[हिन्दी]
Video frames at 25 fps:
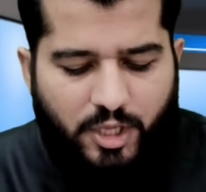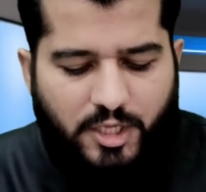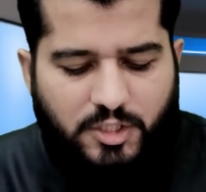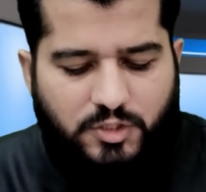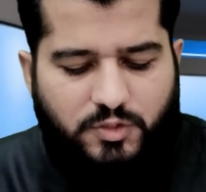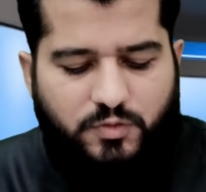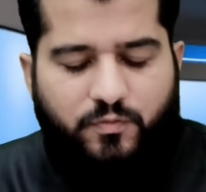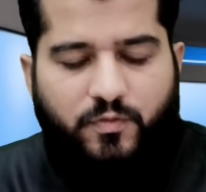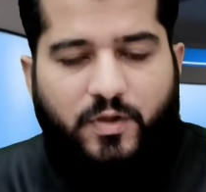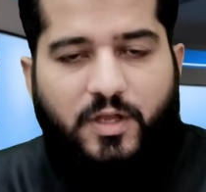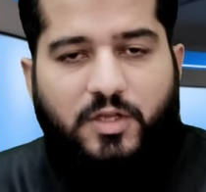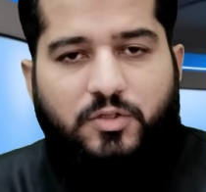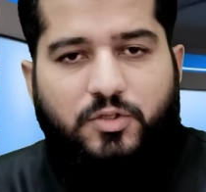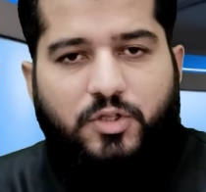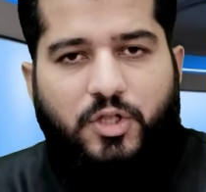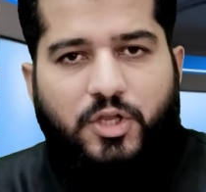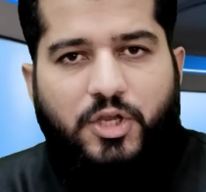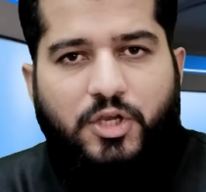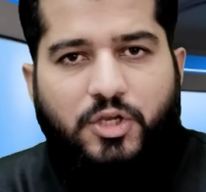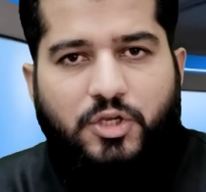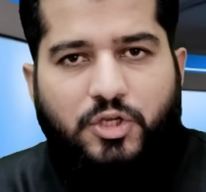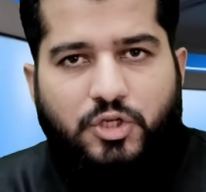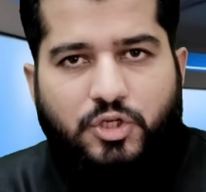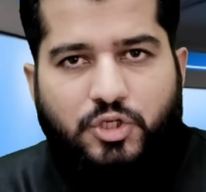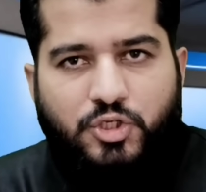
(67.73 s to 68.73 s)
इस वक्त
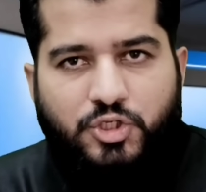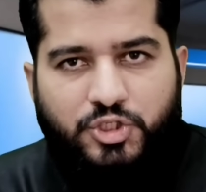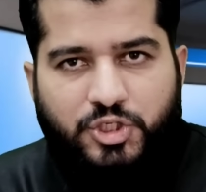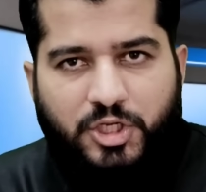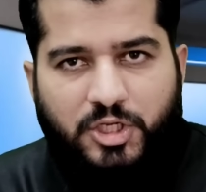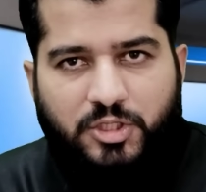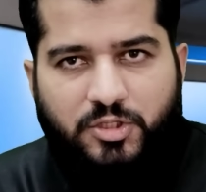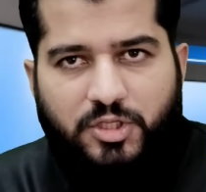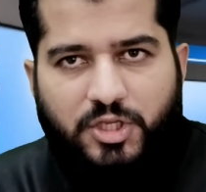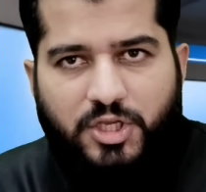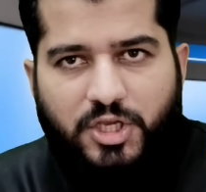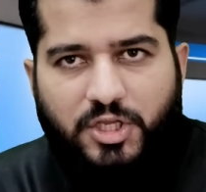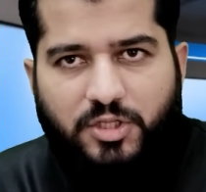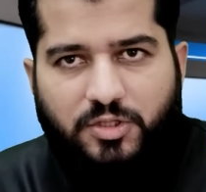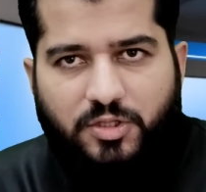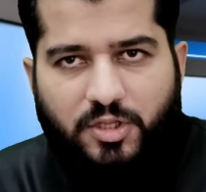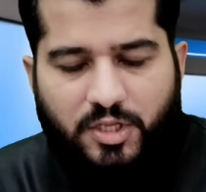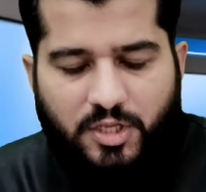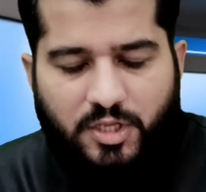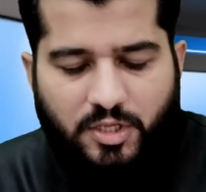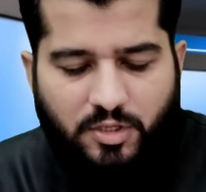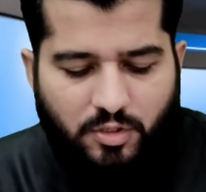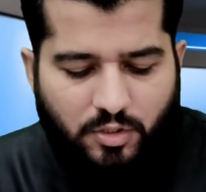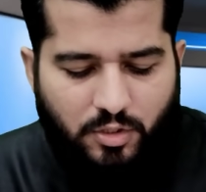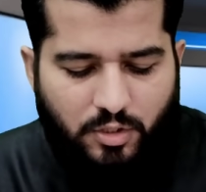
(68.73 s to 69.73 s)
शदीद
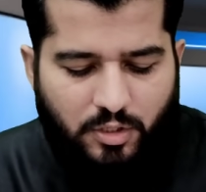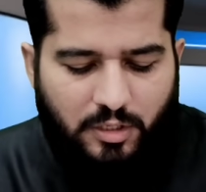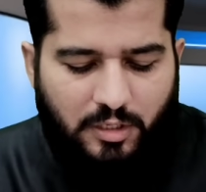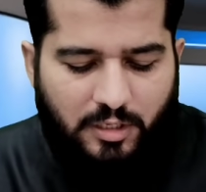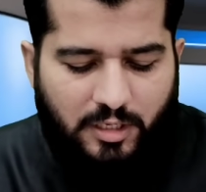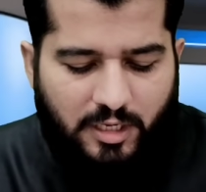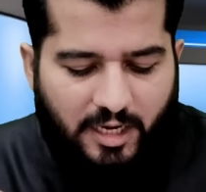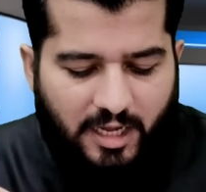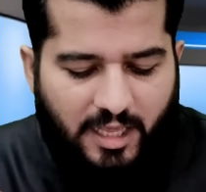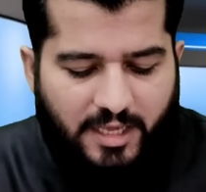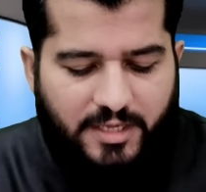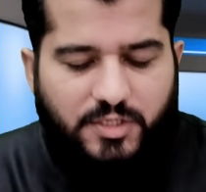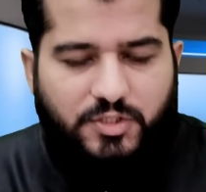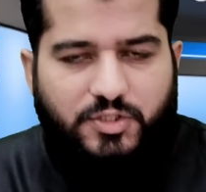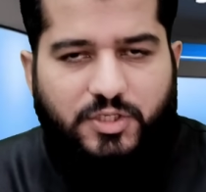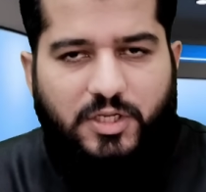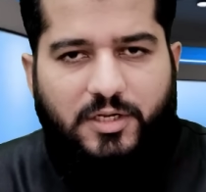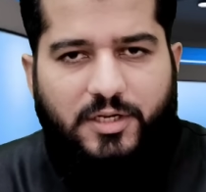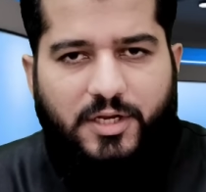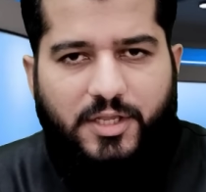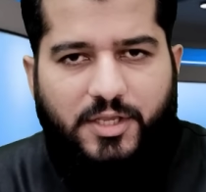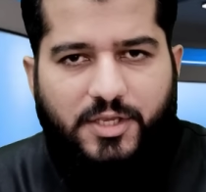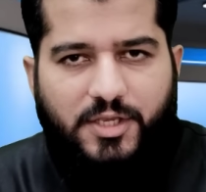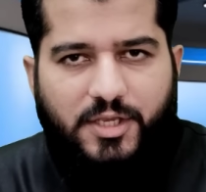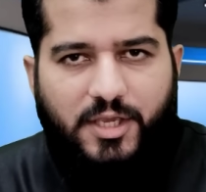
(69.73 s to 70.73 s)
लड़ाई
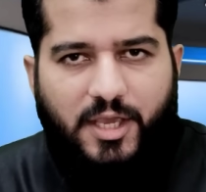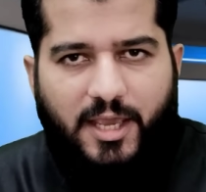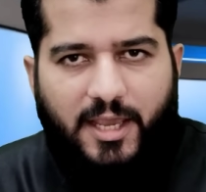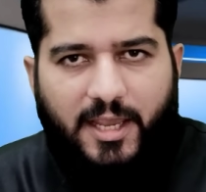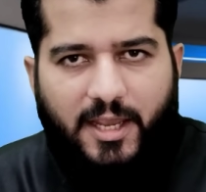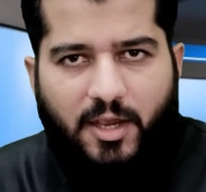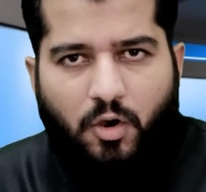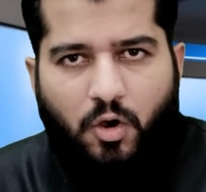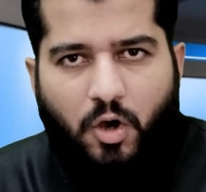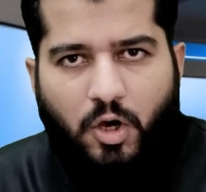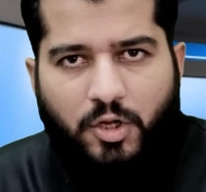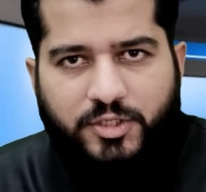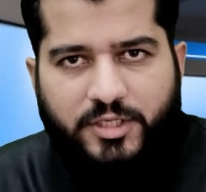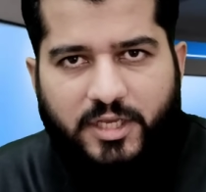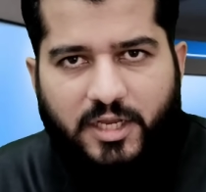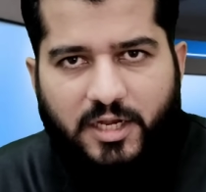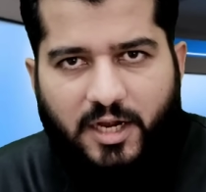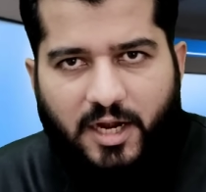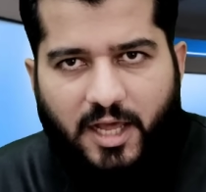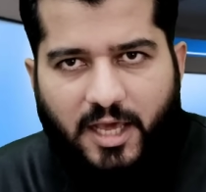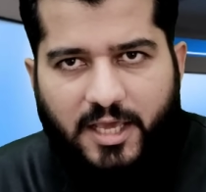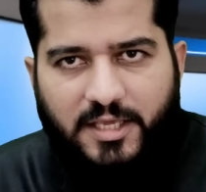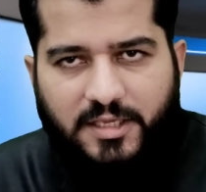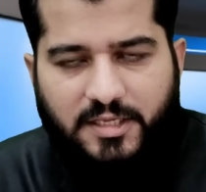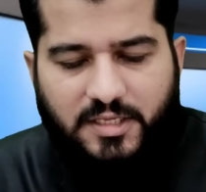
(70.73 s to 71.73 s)
चल रही है और यह
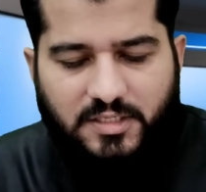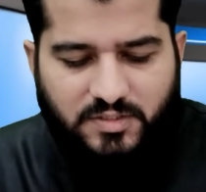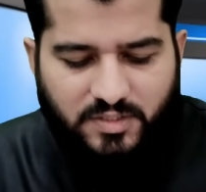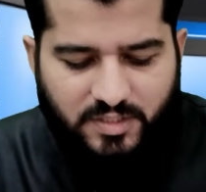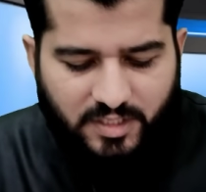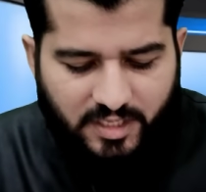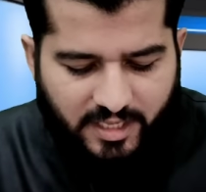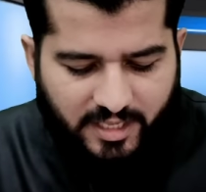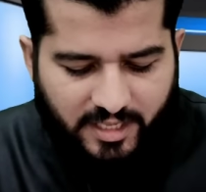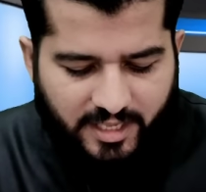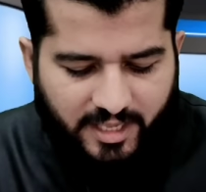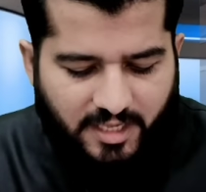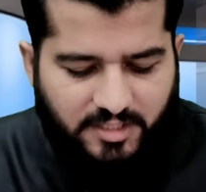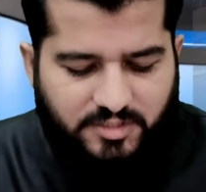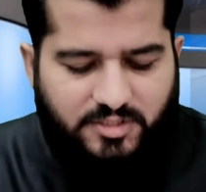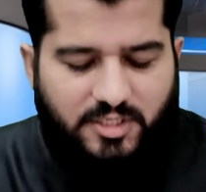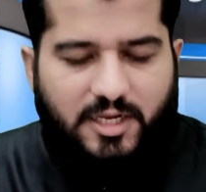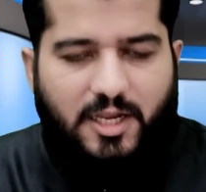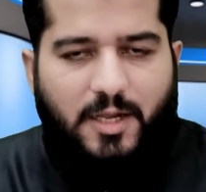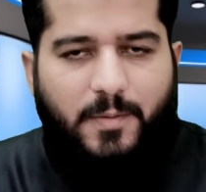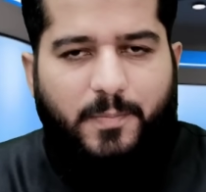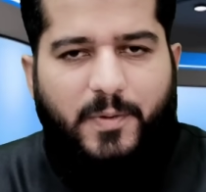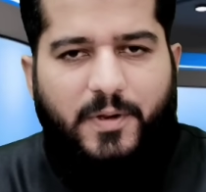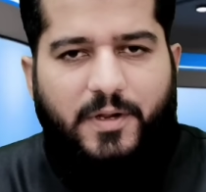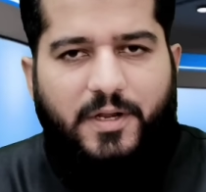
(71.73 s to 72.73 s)
लड़ाई किसी एक
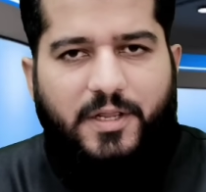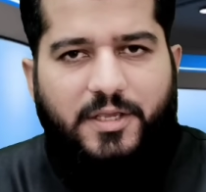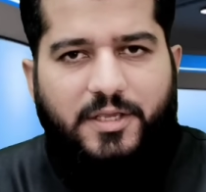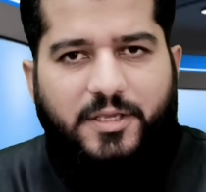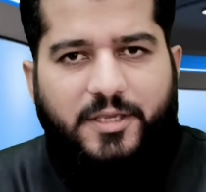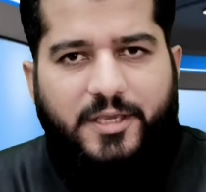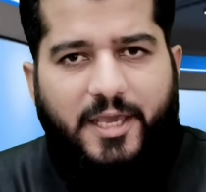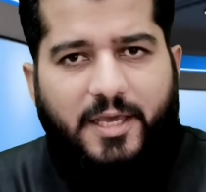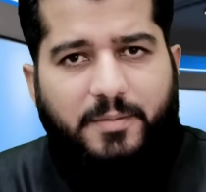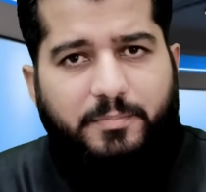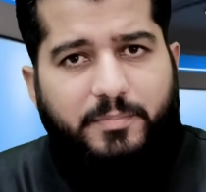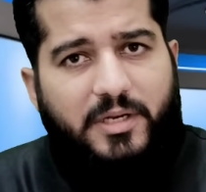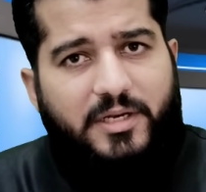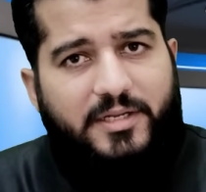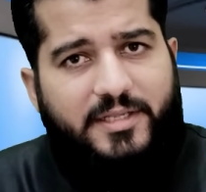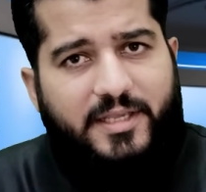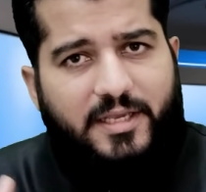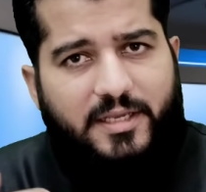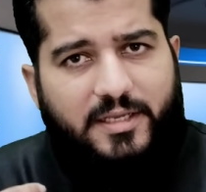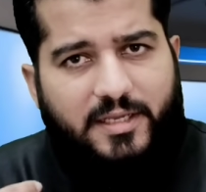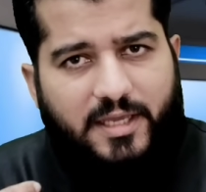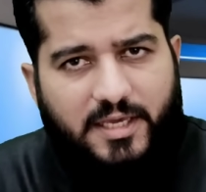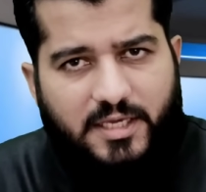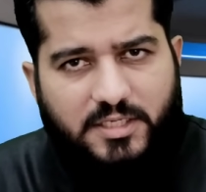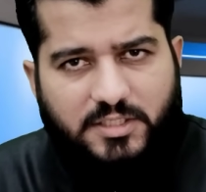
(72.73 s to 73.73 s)
जगह पर नहीं है
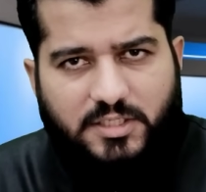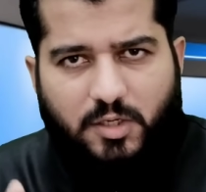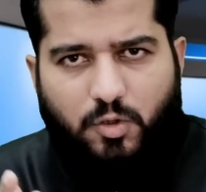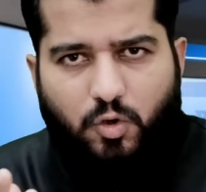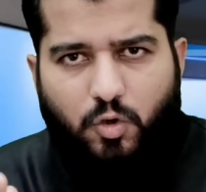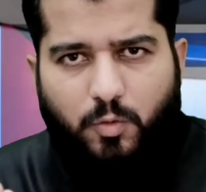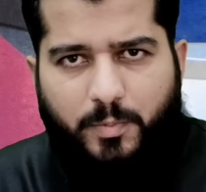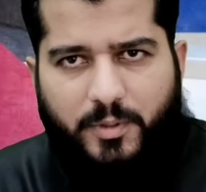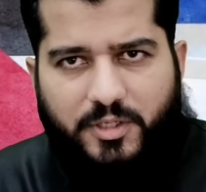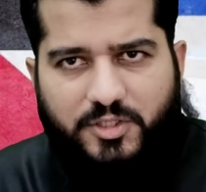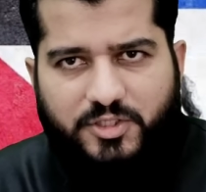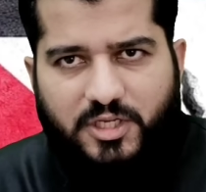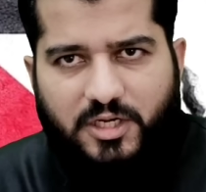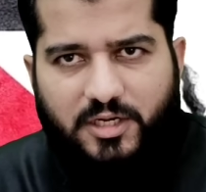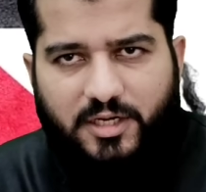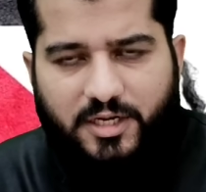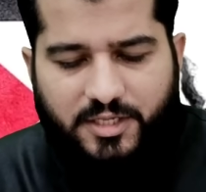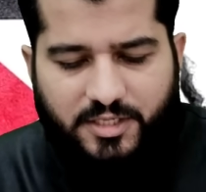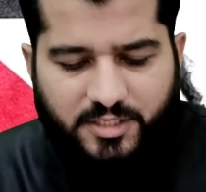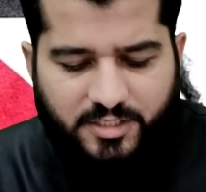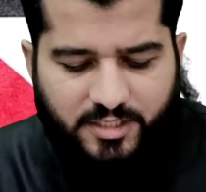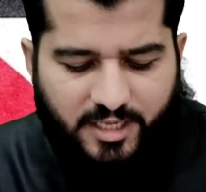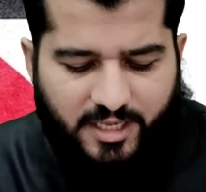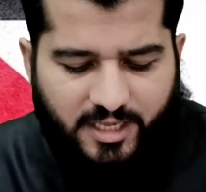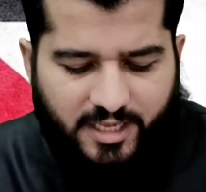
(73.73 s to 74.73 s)
बल्कि कई जगहों पर चल
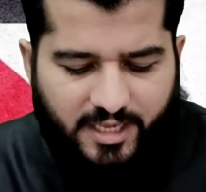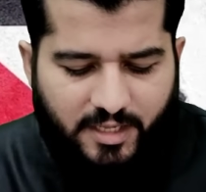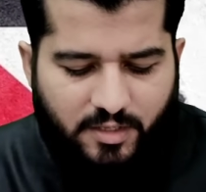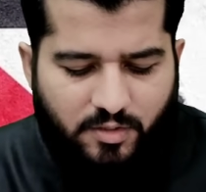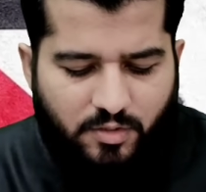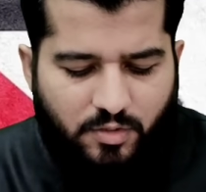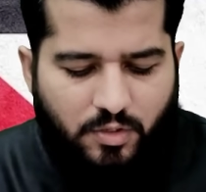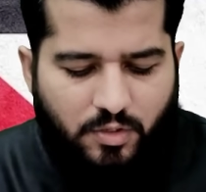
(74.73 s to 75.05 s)
रही है